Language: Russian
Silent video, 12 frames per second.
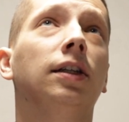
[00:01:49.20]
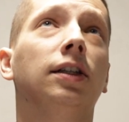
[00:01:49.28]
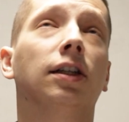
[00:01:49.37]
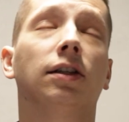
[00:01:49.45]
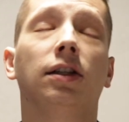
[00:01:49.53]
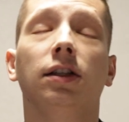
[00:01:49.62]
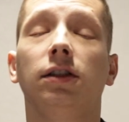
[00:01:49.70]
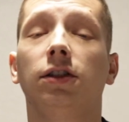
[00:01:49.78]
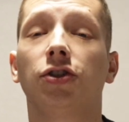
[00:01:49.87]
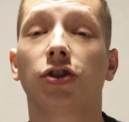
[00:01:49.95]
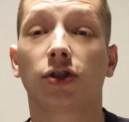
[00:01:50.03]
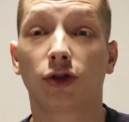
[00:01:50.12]
нет,
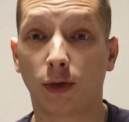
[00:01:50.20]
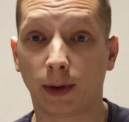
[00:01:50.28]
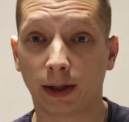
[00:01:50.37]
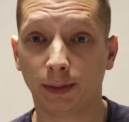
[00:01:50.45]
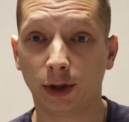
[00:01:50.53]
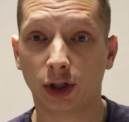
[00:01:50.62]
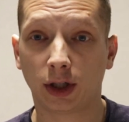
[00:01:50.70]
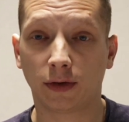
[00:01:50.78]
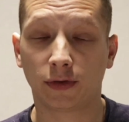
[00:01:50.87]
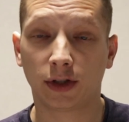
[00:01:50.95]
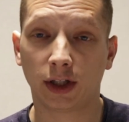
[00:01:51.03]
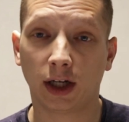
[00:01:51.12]
1100
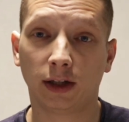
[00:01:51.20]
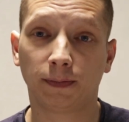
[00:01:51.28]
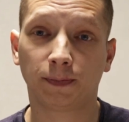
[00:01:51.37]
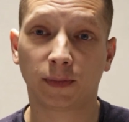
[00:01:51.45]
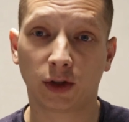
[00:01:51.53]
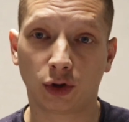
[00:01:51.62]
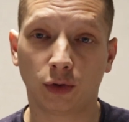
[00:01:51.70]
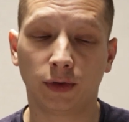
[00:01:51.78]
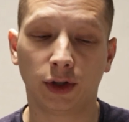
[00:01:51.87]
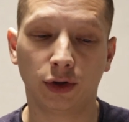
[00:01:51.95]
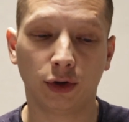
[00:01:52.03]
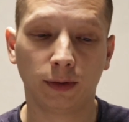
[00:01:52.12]
подписчиков, снял 100
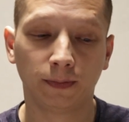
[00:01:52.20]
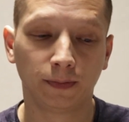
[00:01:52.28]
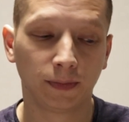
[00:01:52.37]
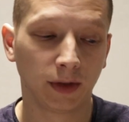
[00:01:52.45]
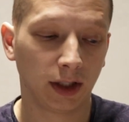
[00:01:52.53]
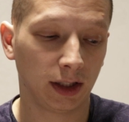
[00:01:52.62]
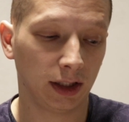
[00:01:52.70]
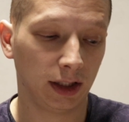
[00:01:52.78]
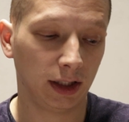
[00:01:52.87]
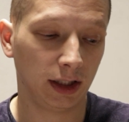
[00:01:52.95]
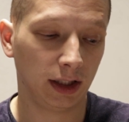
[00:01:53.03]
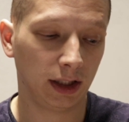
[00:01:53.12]
видео.
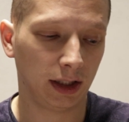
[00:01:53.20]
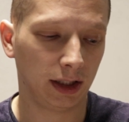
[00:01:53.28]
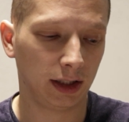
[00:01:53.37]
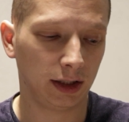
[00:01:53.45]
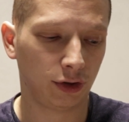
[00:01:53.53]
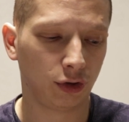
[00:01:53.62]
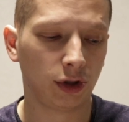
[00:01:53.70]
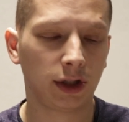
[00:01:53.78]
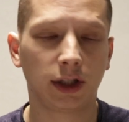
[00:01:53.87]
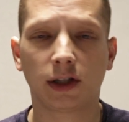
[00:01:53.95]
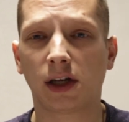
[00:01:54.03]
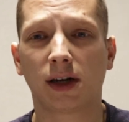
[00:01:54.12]
И еще
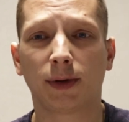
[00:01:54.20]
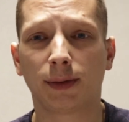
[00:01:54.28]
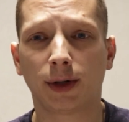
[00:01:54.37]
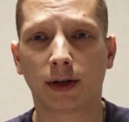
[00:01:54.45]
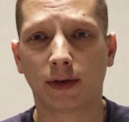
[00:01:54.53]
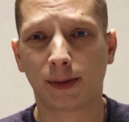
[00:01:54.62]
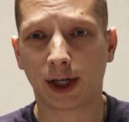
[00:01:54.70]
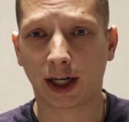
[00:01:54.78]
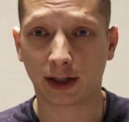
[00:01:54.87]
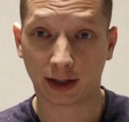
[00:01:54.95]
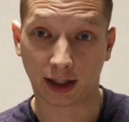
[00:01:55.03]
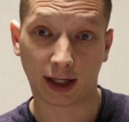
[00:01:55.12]
есть несколько примеров
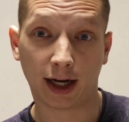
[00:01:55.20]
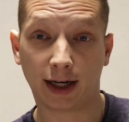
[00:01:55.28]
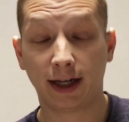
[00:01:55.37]
американских, я их